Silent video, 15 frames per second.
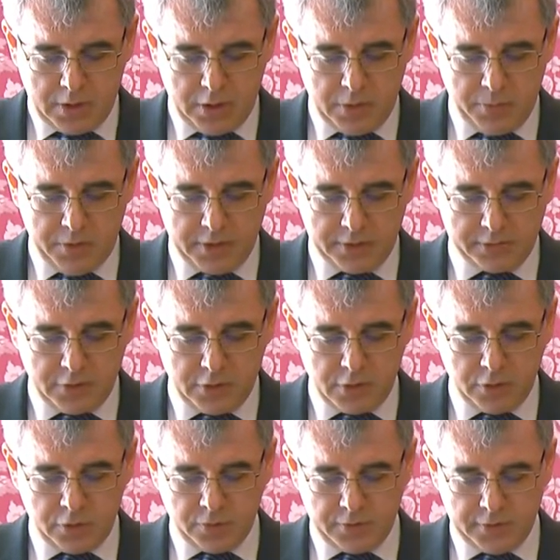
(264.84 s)
Il
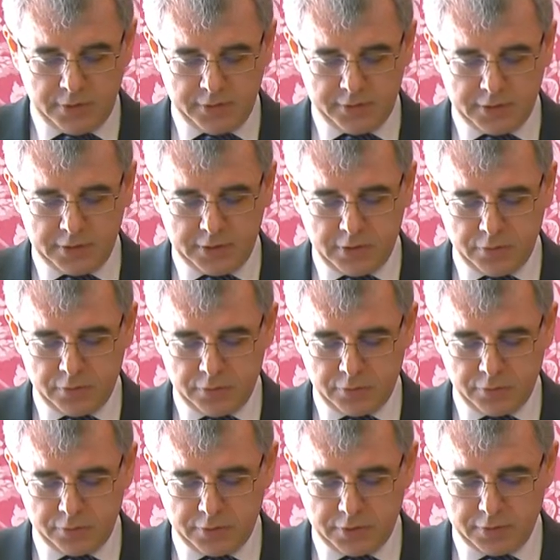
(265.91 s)
1627 in
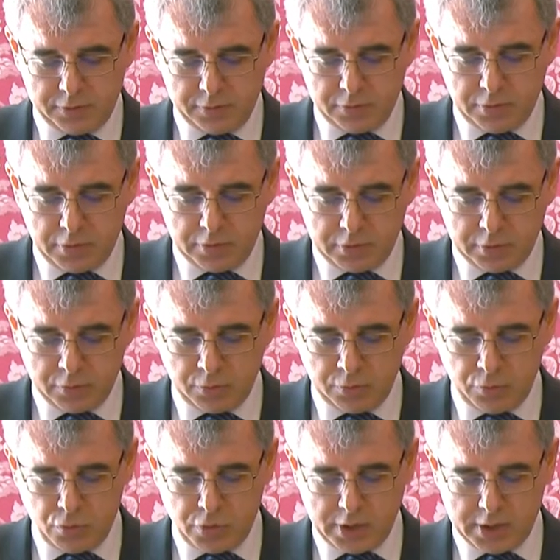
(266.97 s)
questo senso è un anno
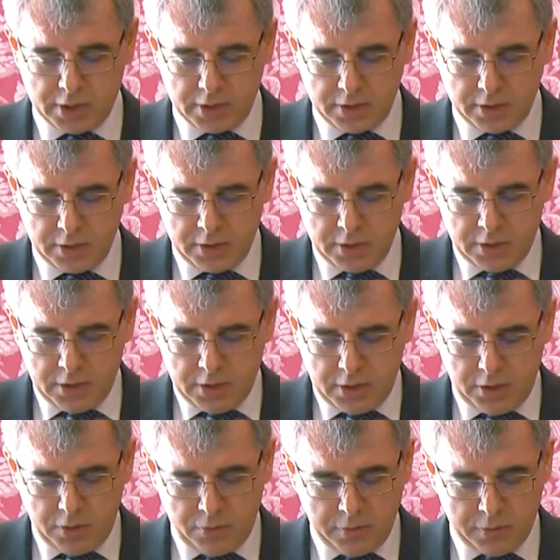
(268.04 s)
cruciale,
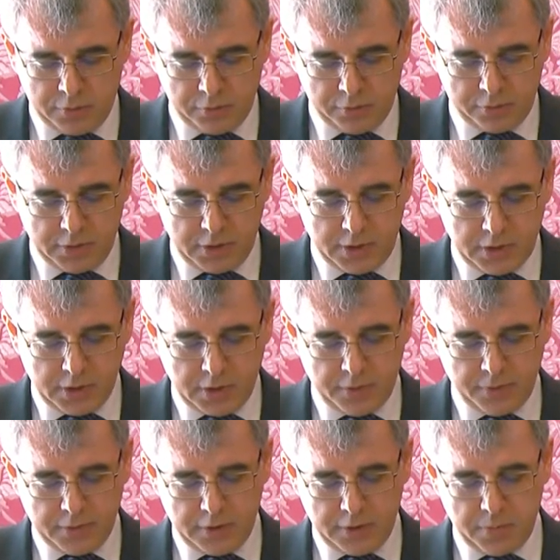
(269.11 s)
in quanto segna il
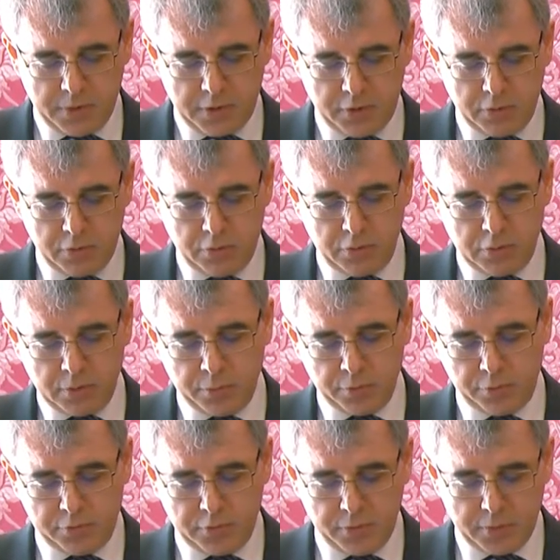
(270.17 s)
fallimento di una
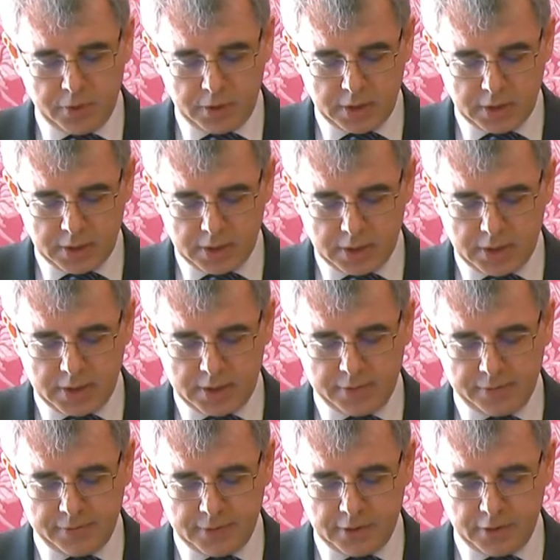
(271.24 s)
possibile
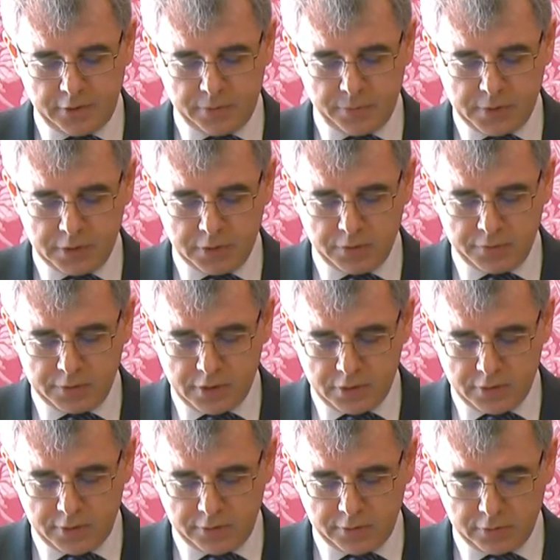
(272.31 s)
alleanza
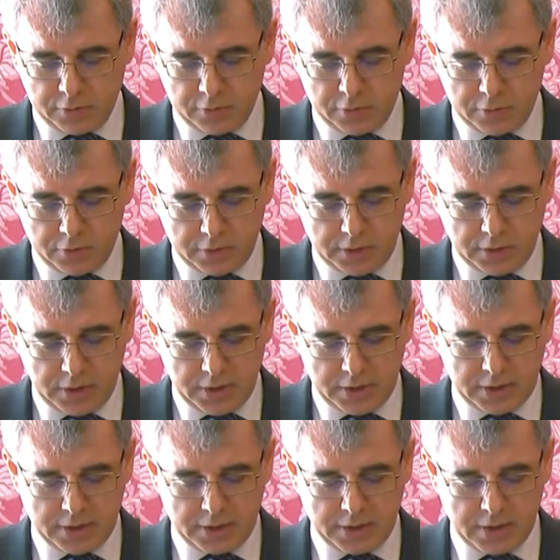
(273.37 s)
ispano-francese contro
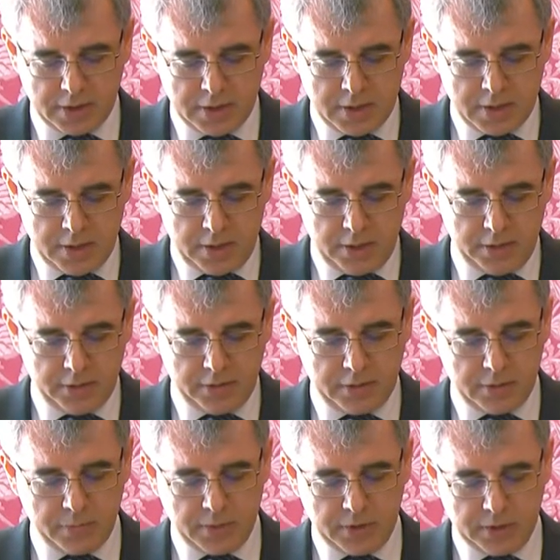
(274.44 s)
l'Inghilterra,
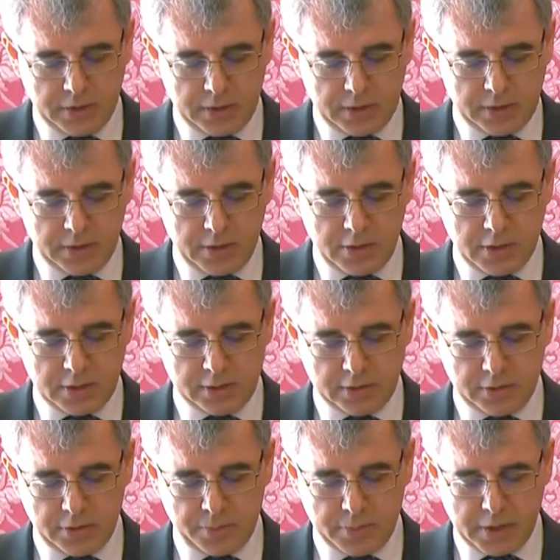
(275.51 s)
inizialmente caldeggiata
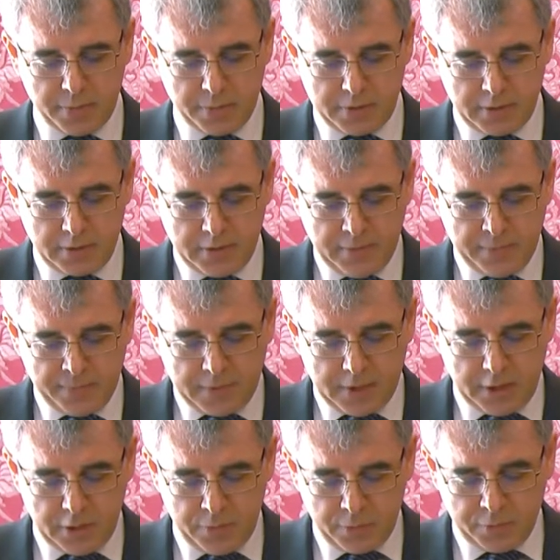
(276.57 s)
dal Papa,
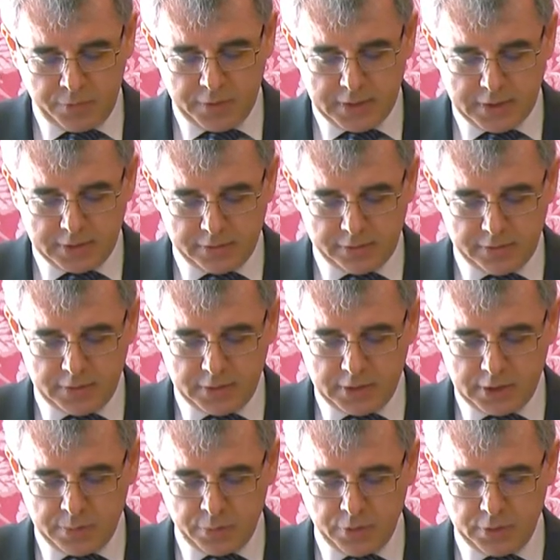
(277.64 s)
e il profilarsi
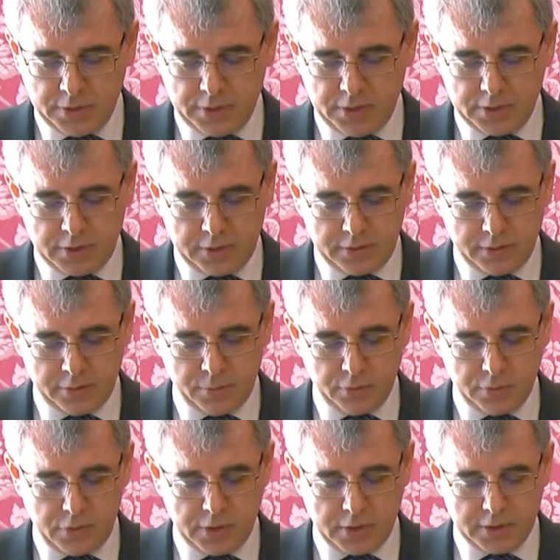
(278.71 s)
della politica
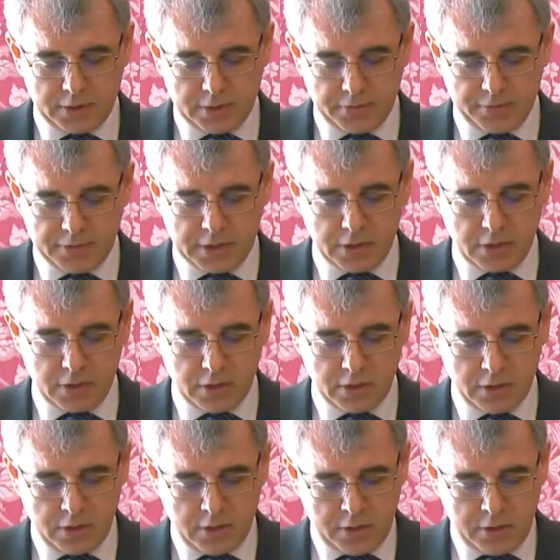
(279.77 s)
antiasburgica della Francia,